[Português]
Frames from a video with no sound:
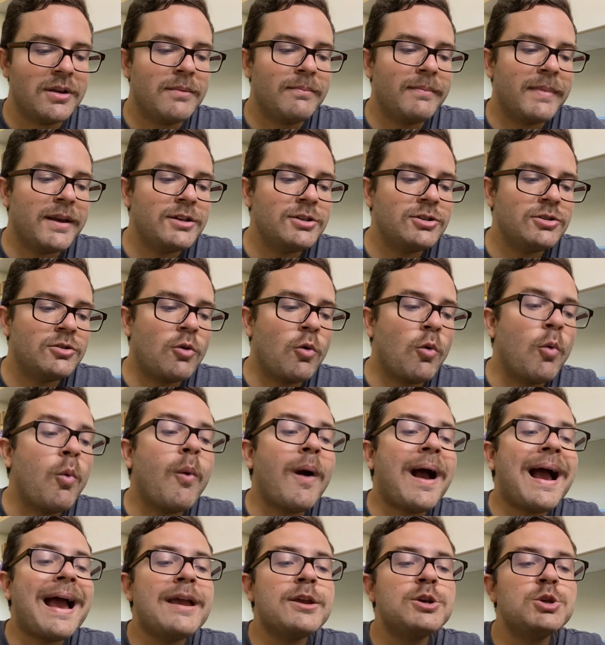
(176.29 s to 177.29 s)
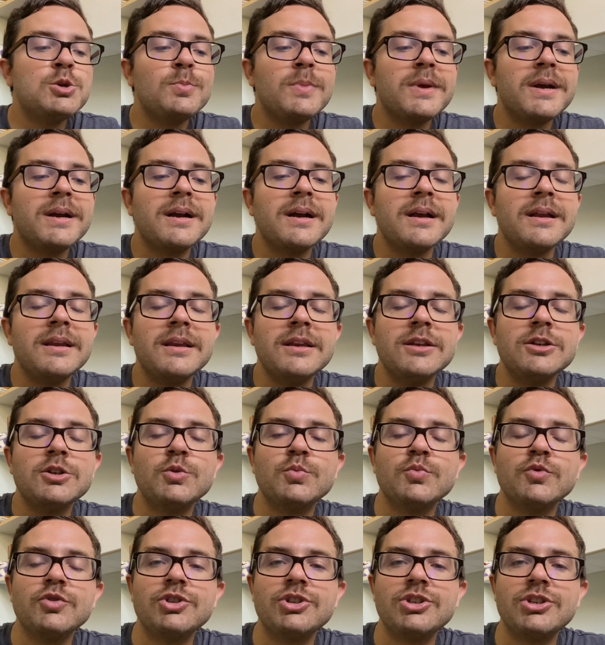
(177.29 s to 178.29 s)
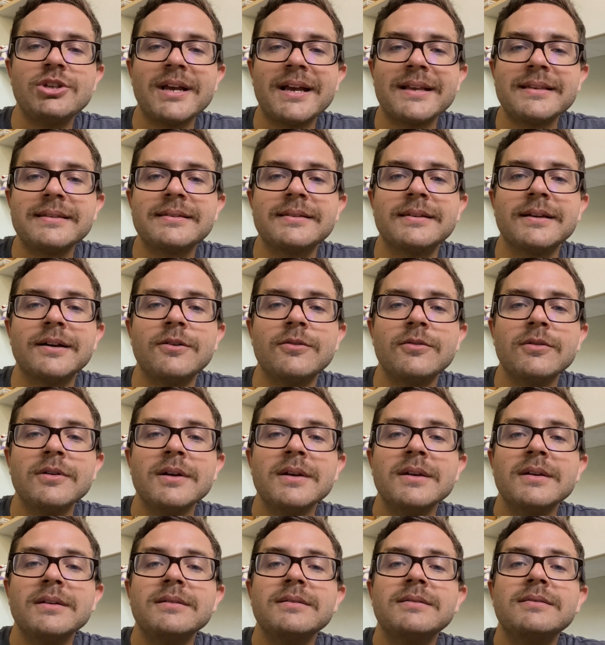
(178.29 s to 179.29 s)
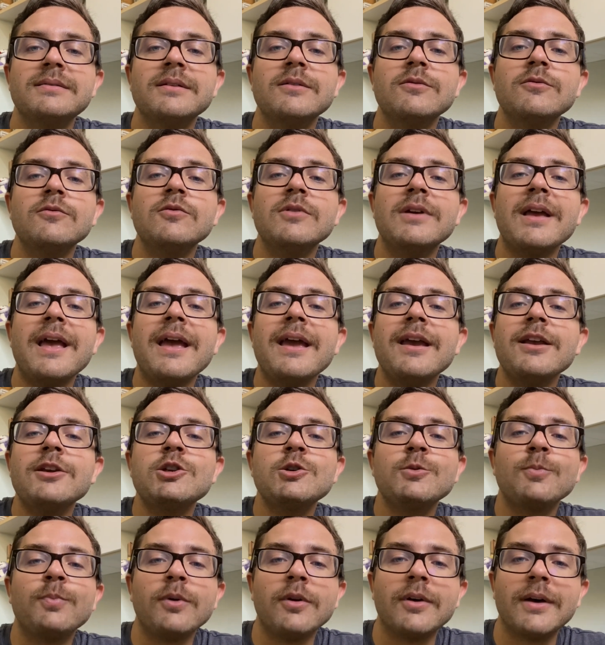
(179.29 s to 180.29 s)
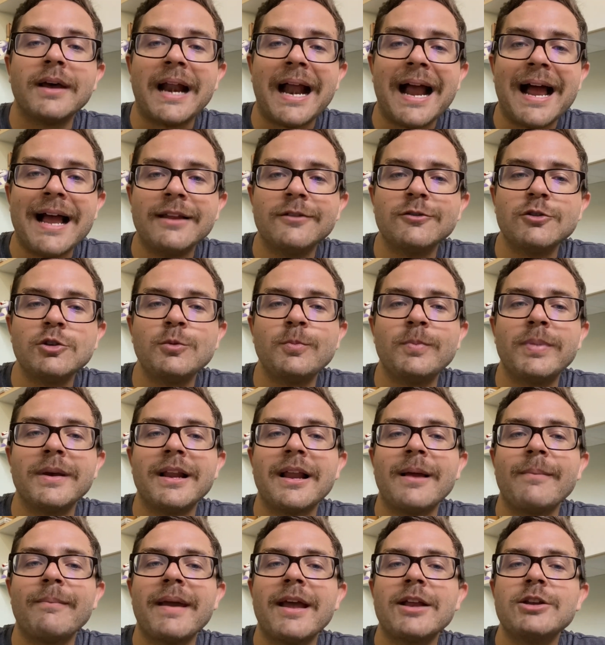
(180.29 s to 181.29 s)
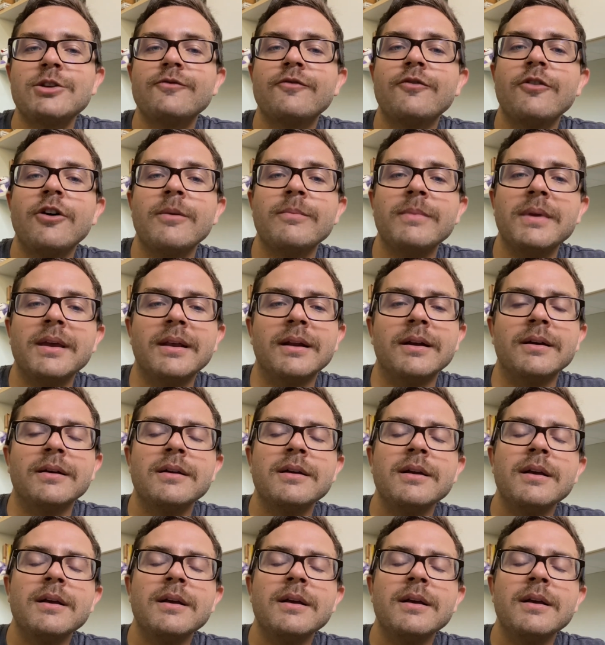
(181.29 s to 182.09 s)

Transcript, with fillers: Mas quais mecanismos de ação são explorados pela metformina?